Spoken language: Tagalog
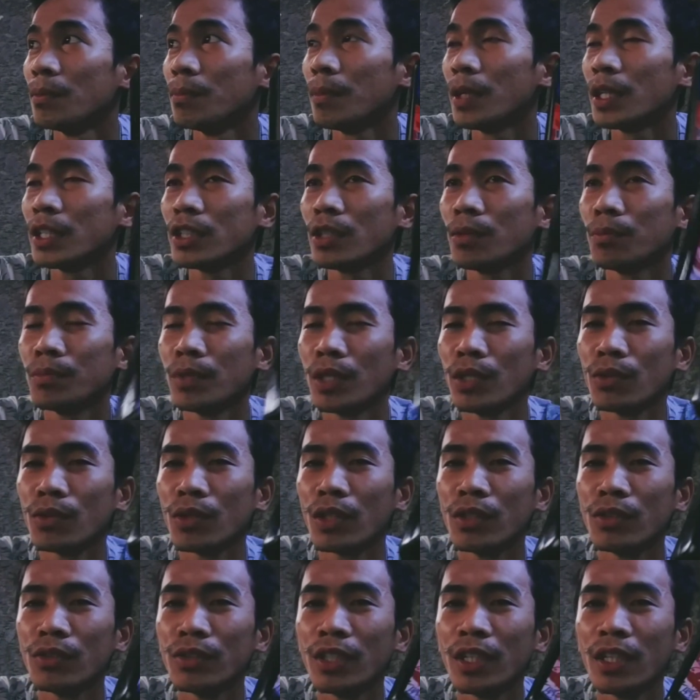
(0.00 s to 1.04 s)
maitim na yung
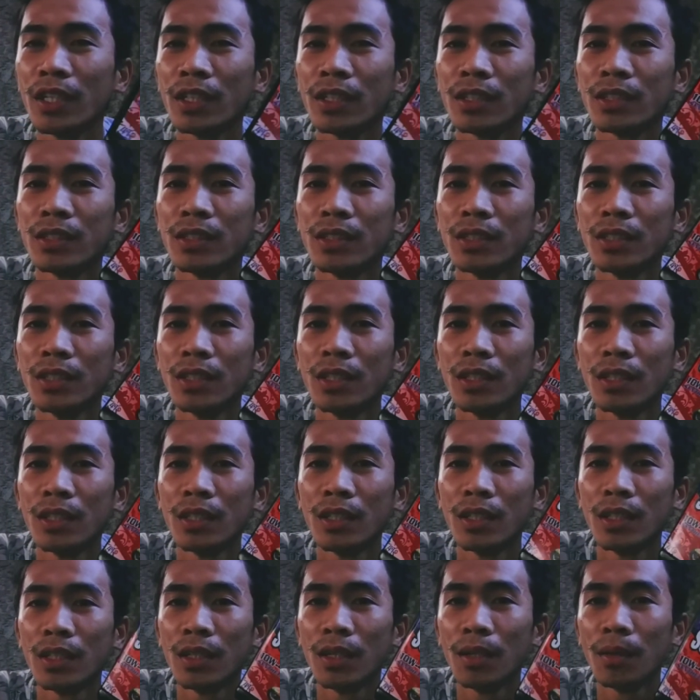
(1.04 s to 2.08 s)
ano niya.
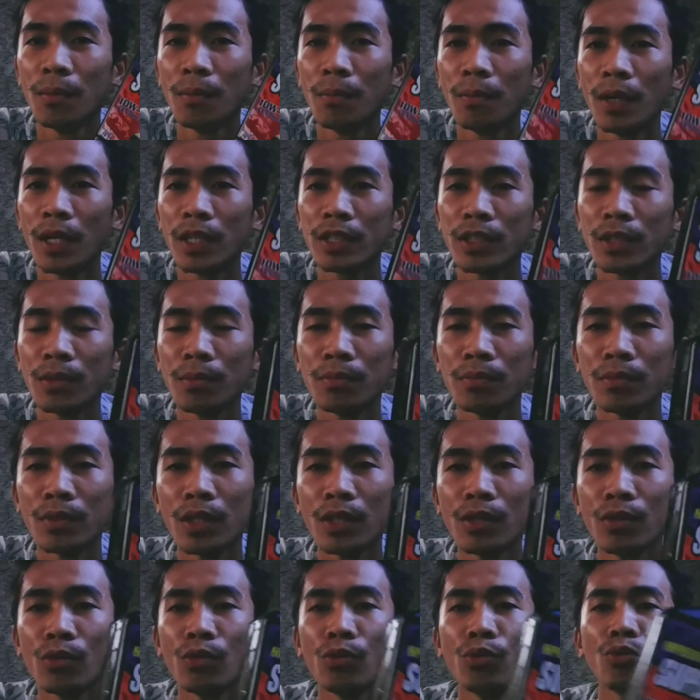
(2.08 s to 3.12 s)
Maitim
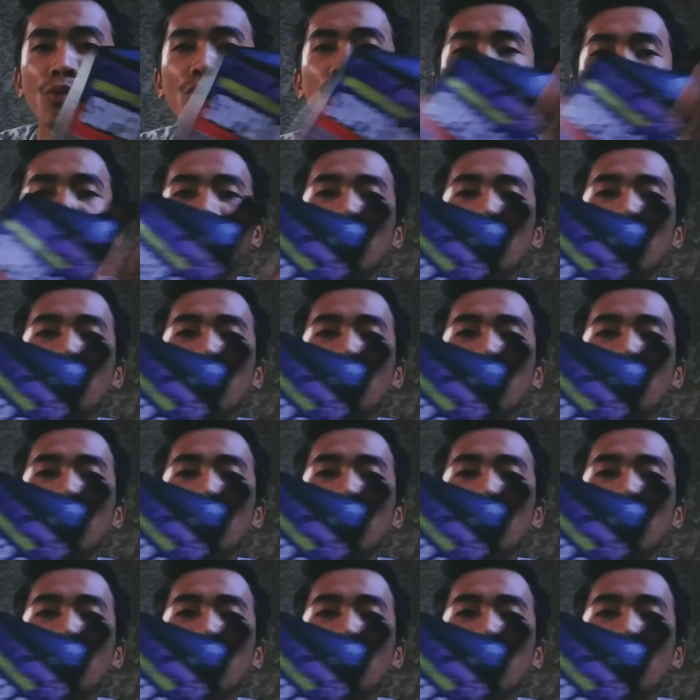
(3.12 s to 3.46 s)
na yung